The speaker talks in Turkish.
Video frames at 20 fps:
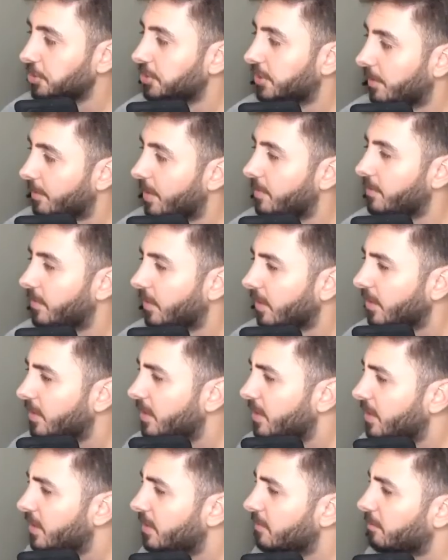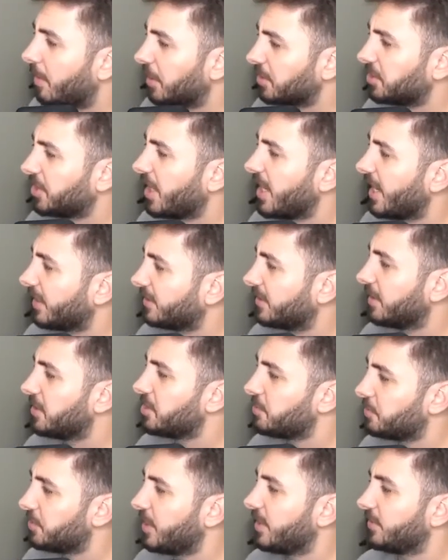tamam mı? Başka hayatta
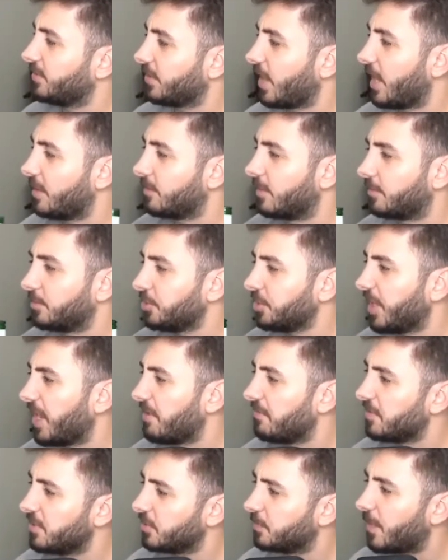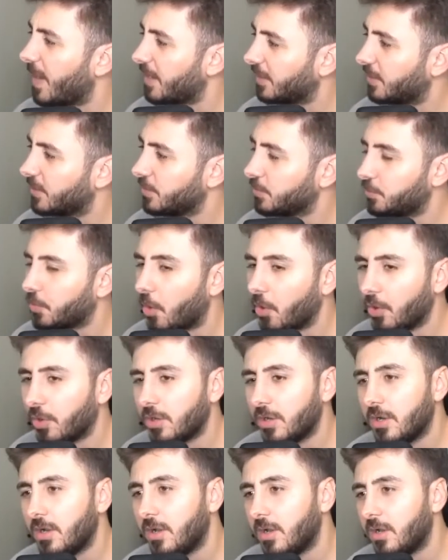hiçbir şeyiniz kalmamış. Eviniz barkınız yok.